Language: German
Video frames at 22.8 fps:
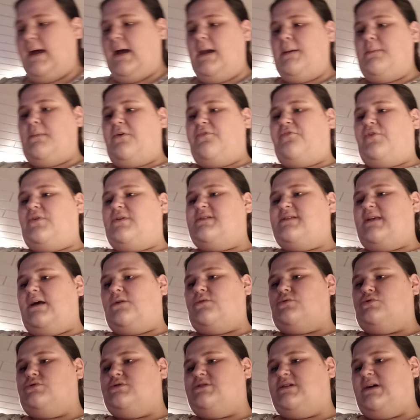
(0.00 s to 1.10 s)
einmal von
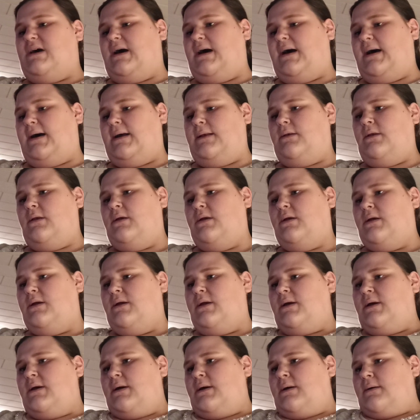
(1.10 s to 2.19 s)
Sakrotan
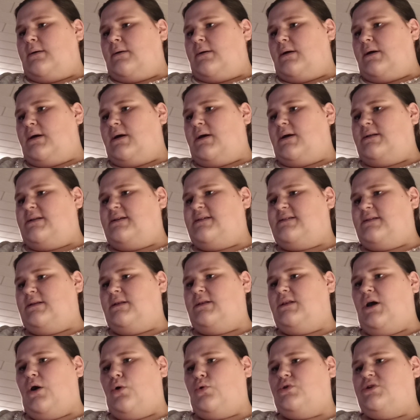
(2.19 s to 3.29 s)
äh, diese
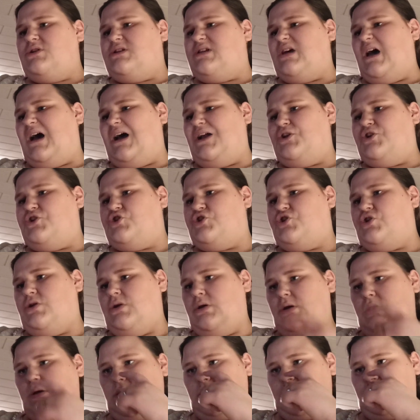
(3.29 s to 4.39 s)
No Touch
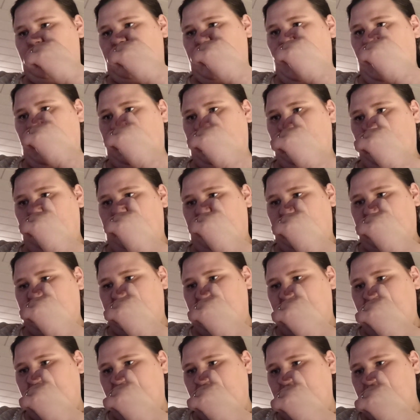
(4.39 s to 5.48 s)
stark gegen
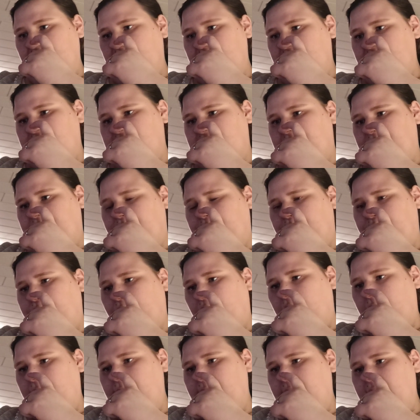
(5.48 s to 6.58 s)
Bakterien mit
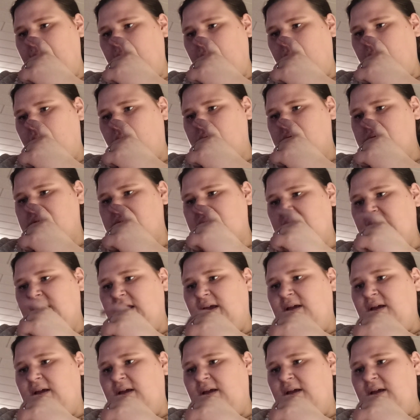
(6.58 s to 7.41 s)
Brombeere und